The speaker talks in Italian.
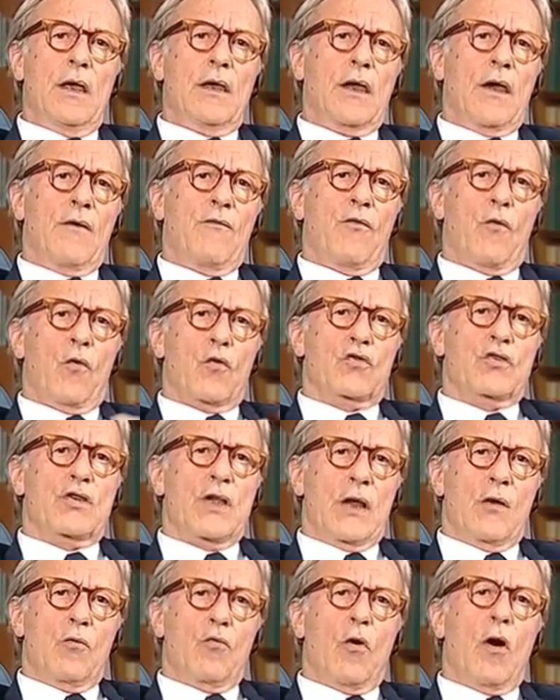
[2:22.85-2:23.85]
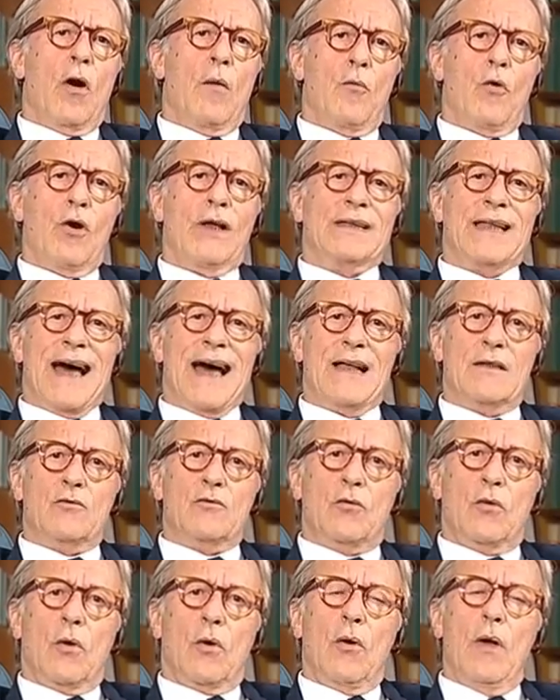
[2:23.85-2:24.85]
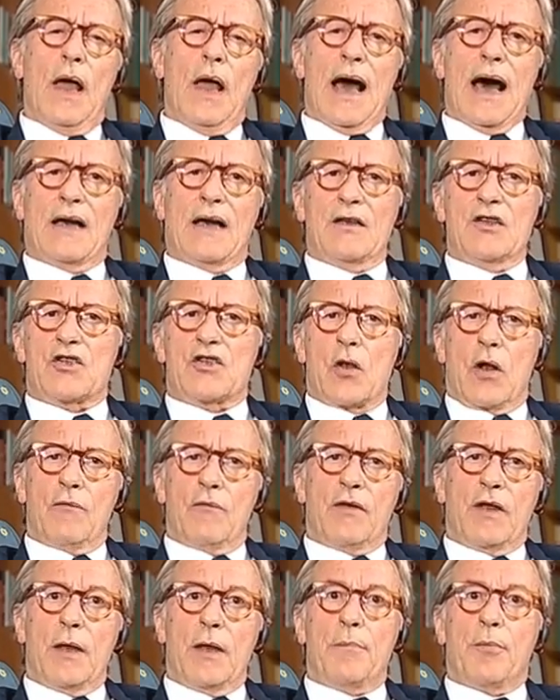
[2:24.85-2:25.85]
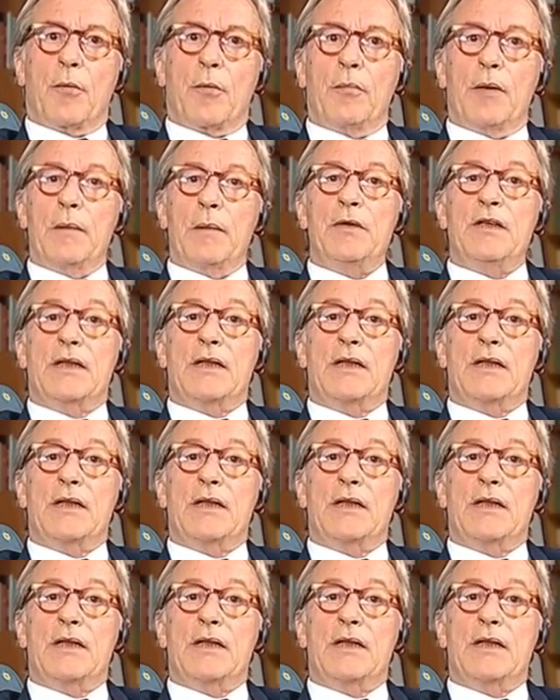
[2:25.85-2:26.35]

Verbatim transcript: che fosse l'uomo adatto a risolvere i problemi